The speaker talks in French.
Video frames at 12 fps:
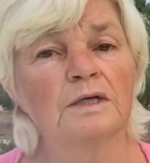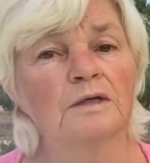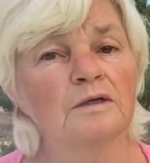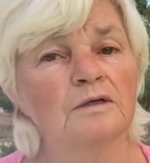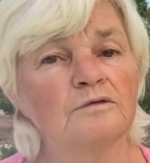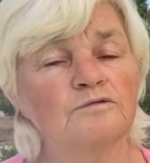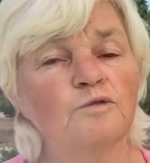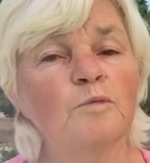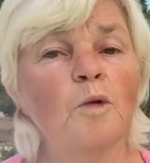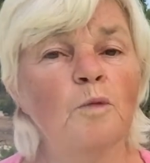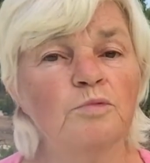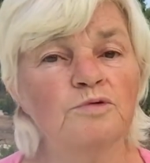euh,
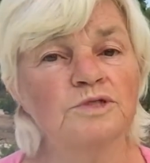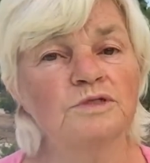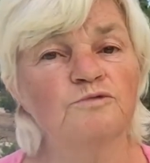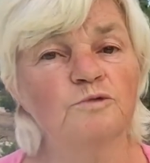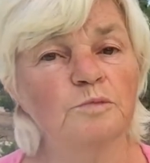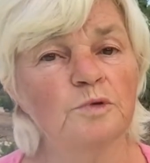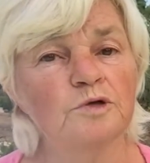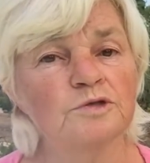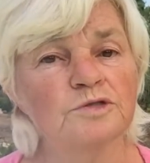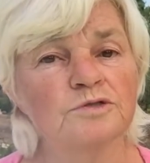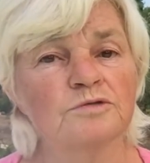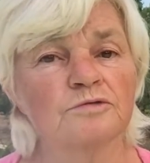vous proposez vos
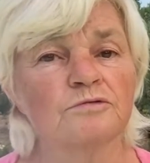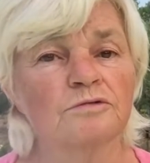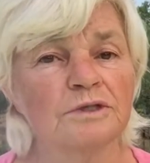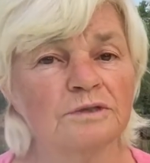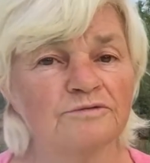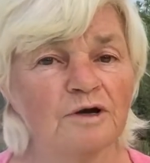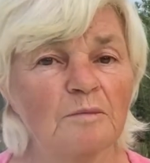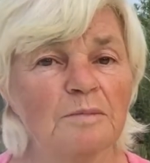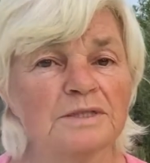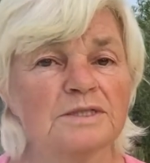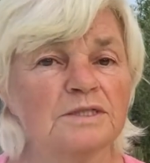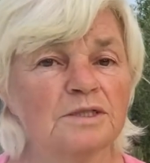postes, on les fera
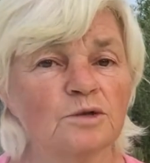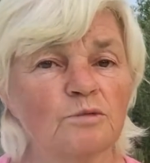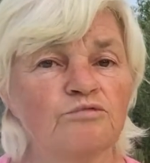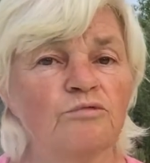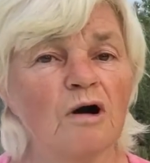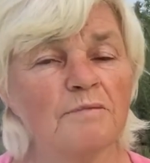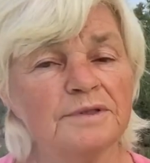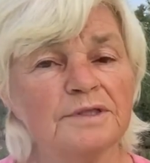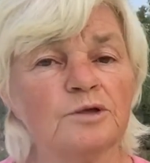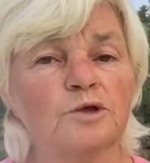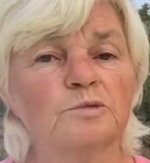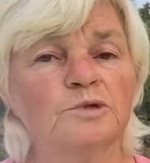passer, on pourra
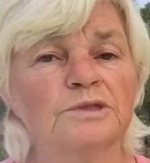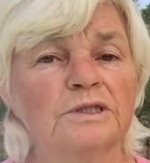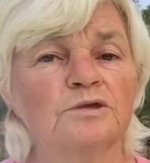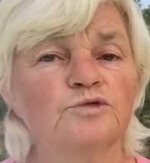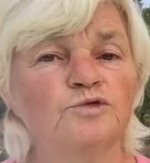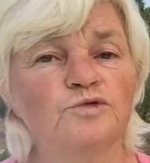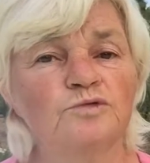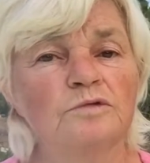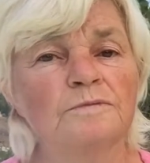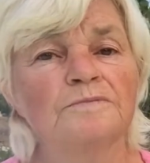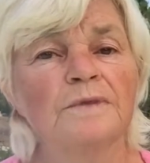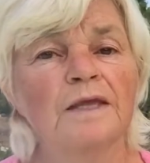mettre des commentaires en
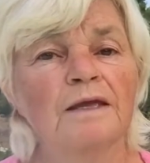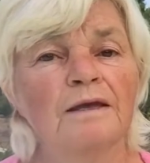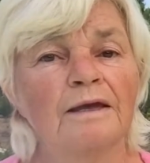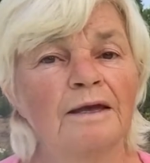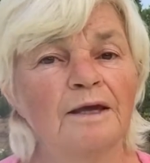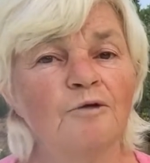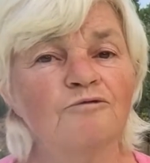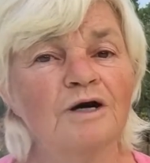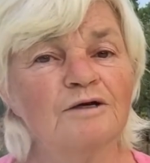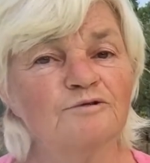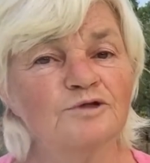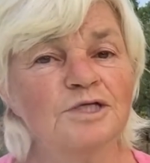dessous. Et on
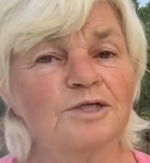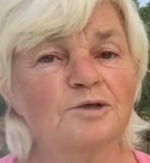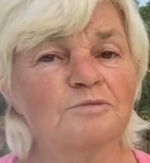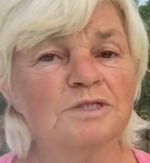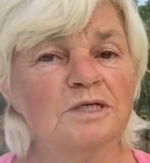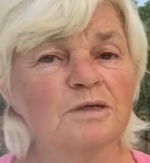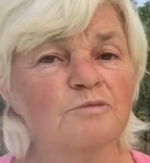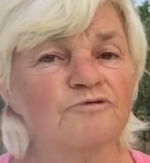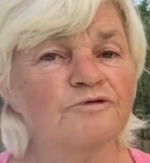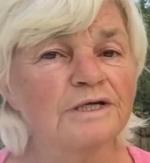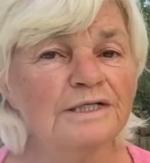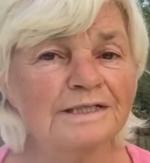va avancer comme ça. Mais
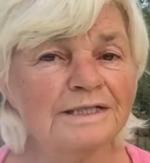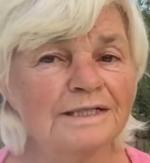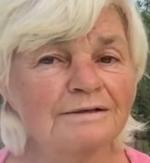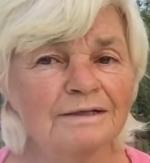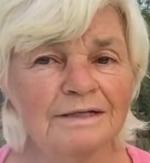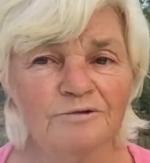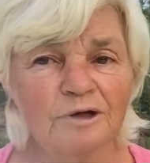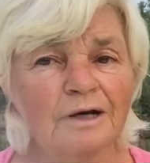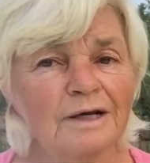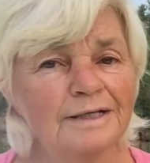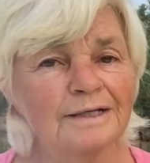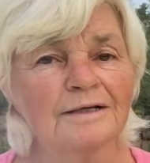enfin, l'idée,
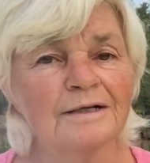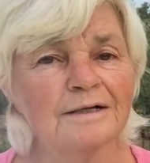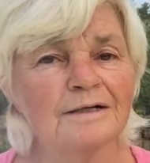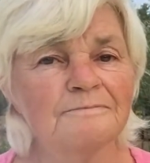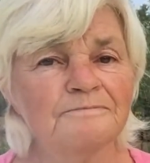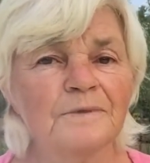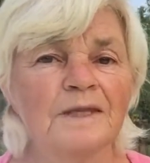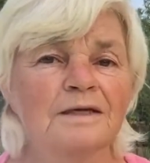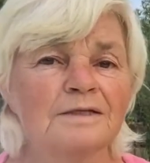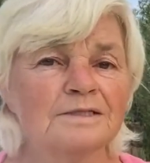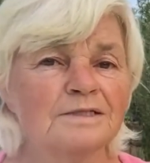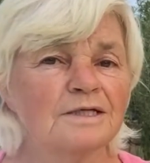voilà, elle est là.
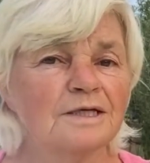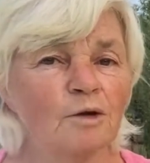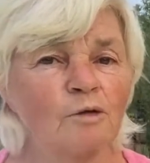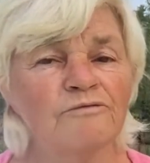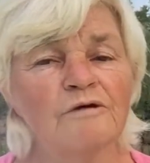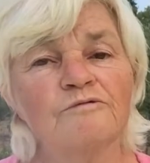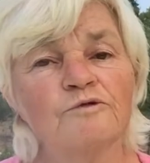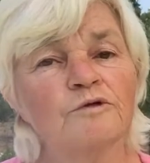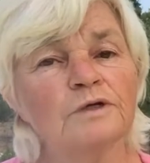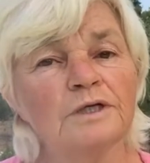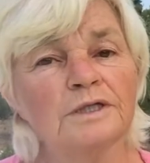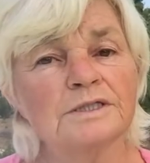C'est on
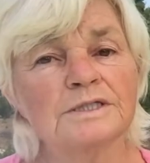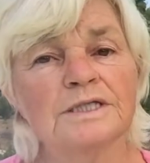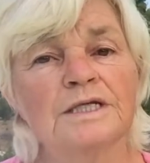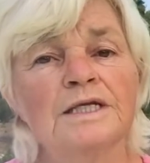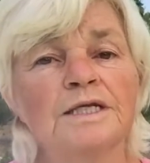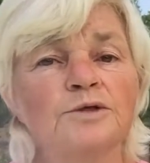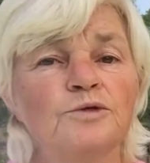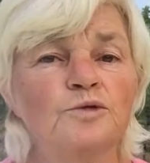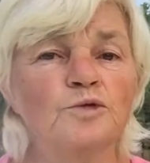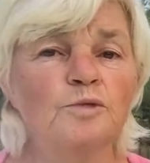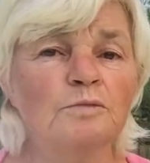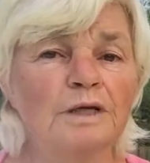favorise les
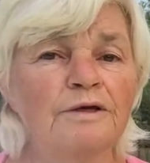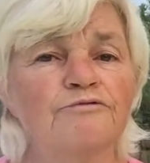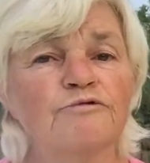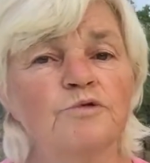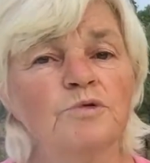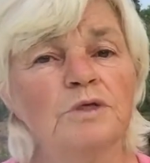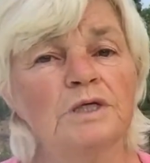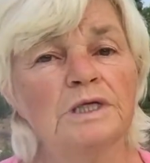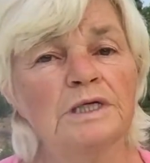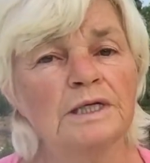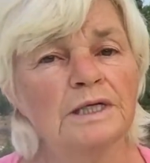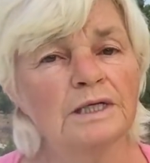légumes, les
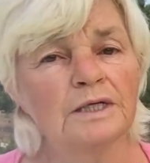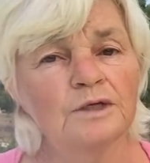fruits,